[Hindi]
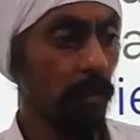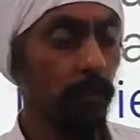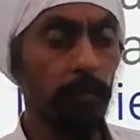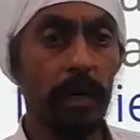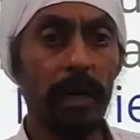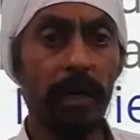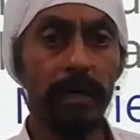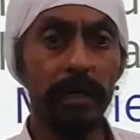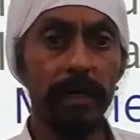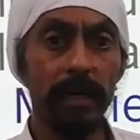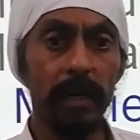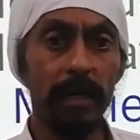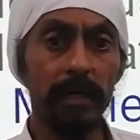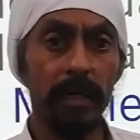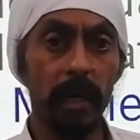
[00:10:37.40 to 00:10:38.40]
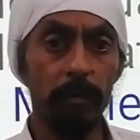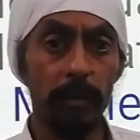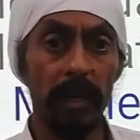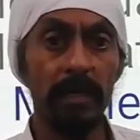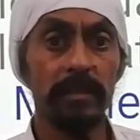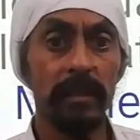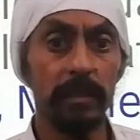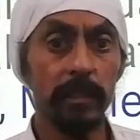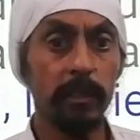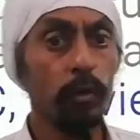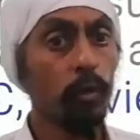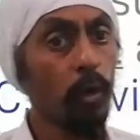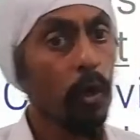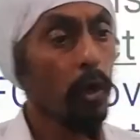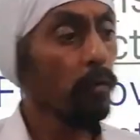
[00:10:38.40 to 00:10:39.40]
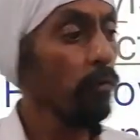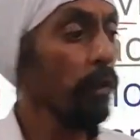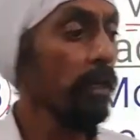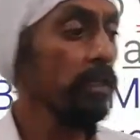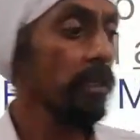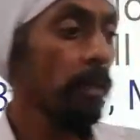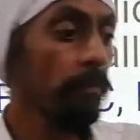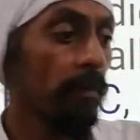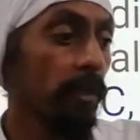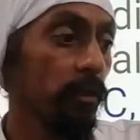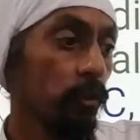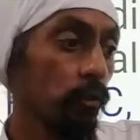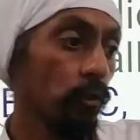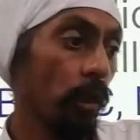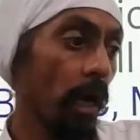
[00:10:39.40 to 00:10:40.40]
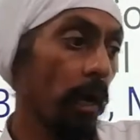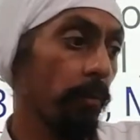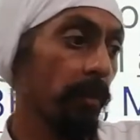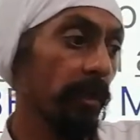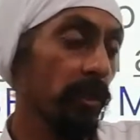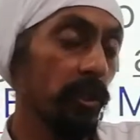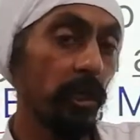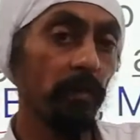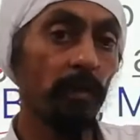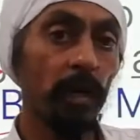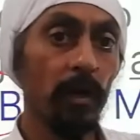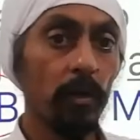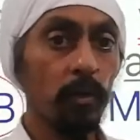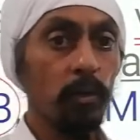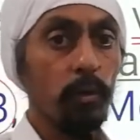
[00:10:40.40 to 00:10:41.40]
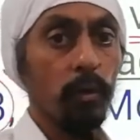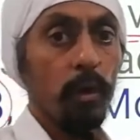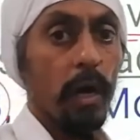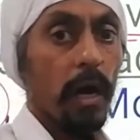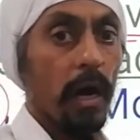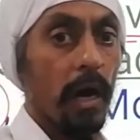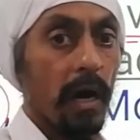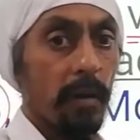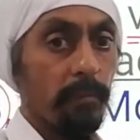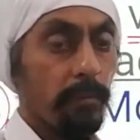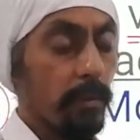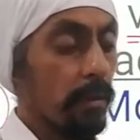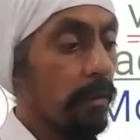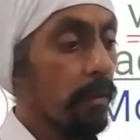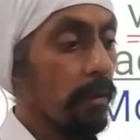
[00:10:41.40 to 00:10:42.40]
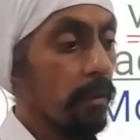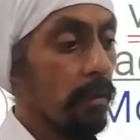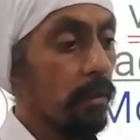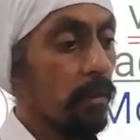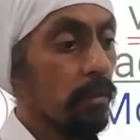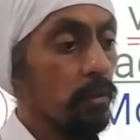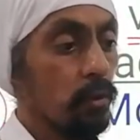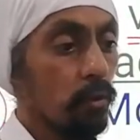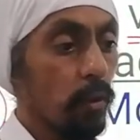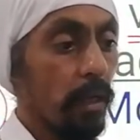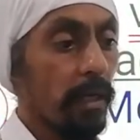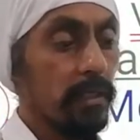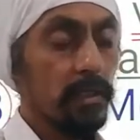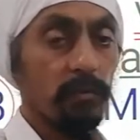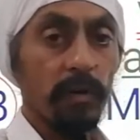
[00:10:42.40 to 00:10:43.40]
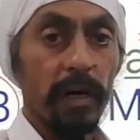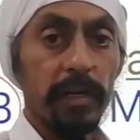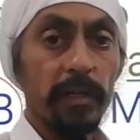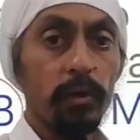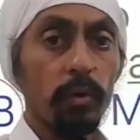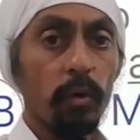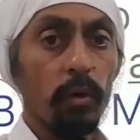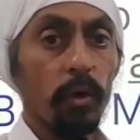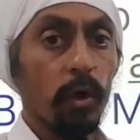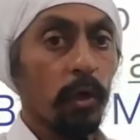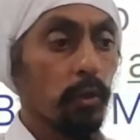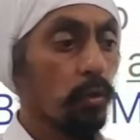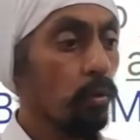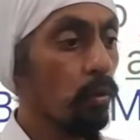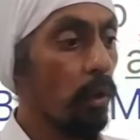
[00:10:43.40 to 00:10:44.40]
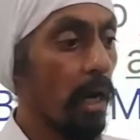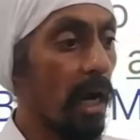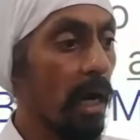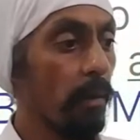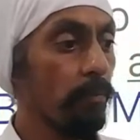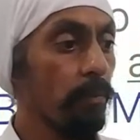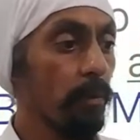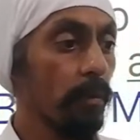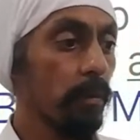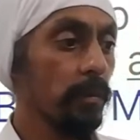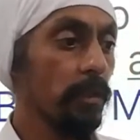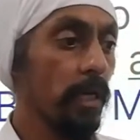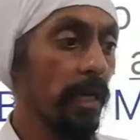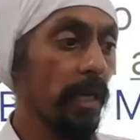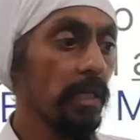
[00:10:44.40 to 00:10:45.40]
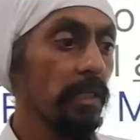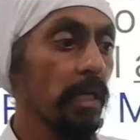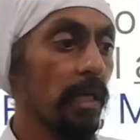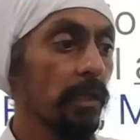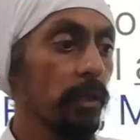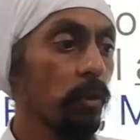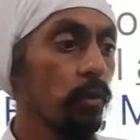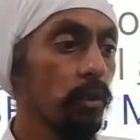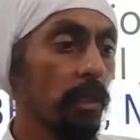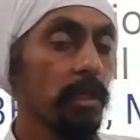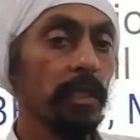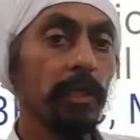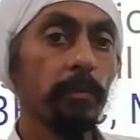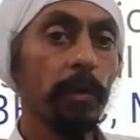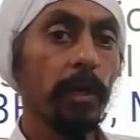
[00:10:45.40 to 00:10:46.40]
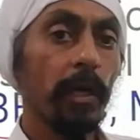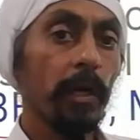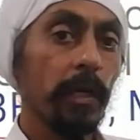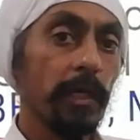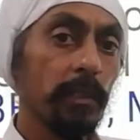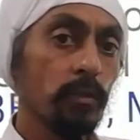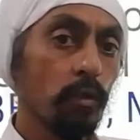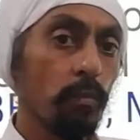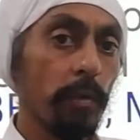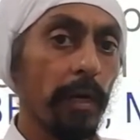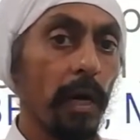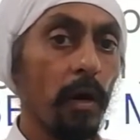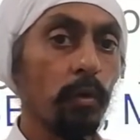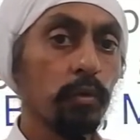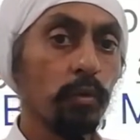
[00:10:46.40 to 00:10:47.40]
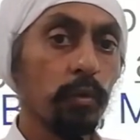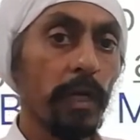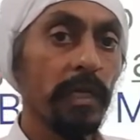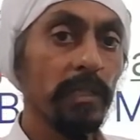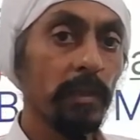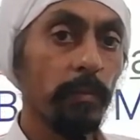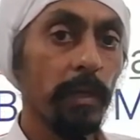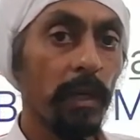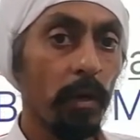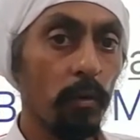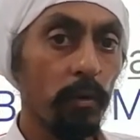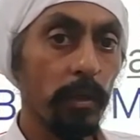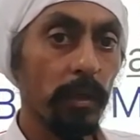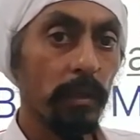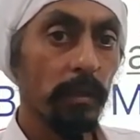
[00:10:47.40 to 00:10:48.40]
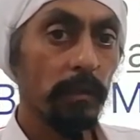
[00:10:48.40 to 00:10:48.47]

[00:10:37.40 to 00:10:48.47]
बाहर निकाल के आप कह सकते हो फॉर एग्जाम्पल तो आप रिक्शा वाला हो आप जो है सवारी हो तो आप जाना चाहते हो जल्दी में है इसको मनाओ तो कैसे मनाओगे